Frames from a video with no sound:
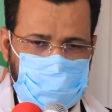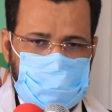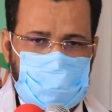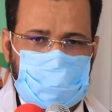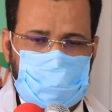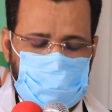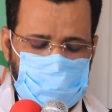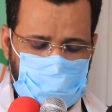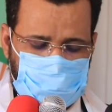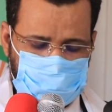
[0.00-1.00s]
السادة
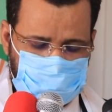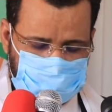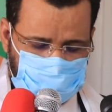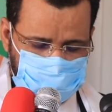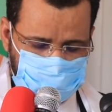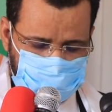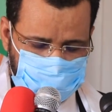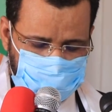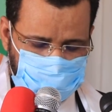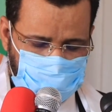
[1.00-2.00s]
النواب
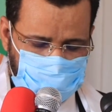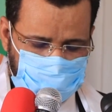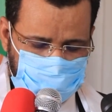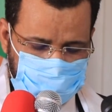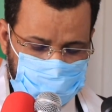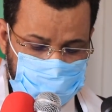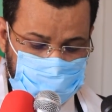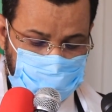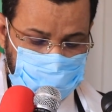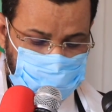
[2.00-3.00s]
المحترمون
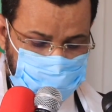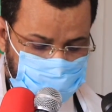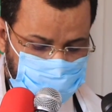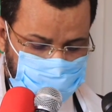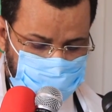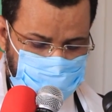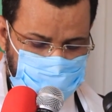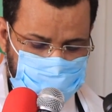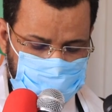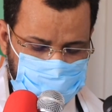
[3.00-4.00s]
السيد عمدة
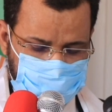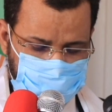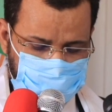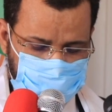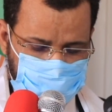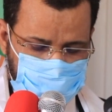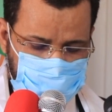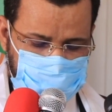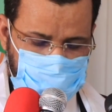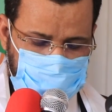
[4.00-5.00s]
قجوجة
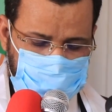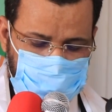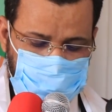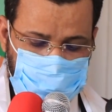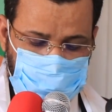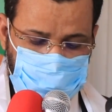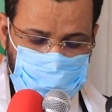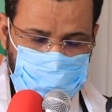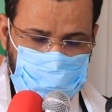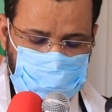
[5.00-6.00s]
السادة
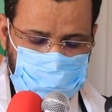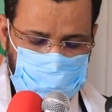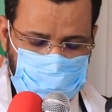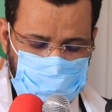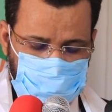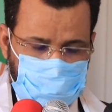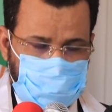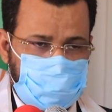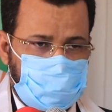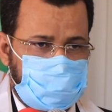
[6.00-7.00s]
المدعوون
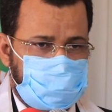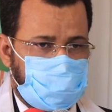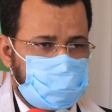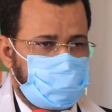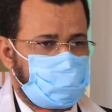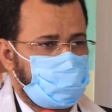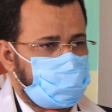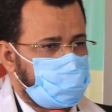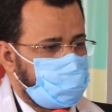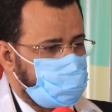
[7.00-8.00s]
أيها السادة
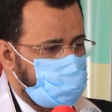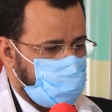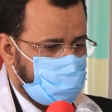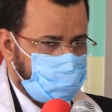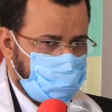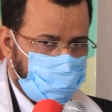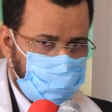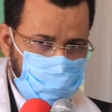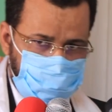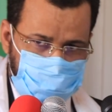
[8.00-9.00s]
والسيدات
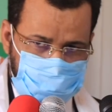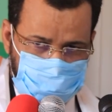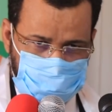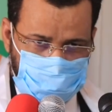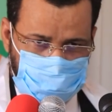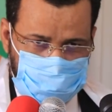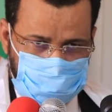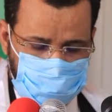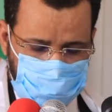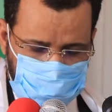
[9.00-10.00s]
كل باسمه
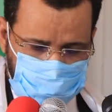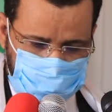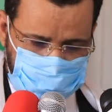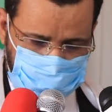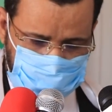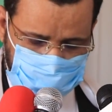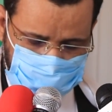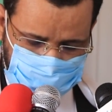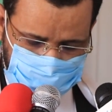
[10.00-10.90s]
وجميل واسمه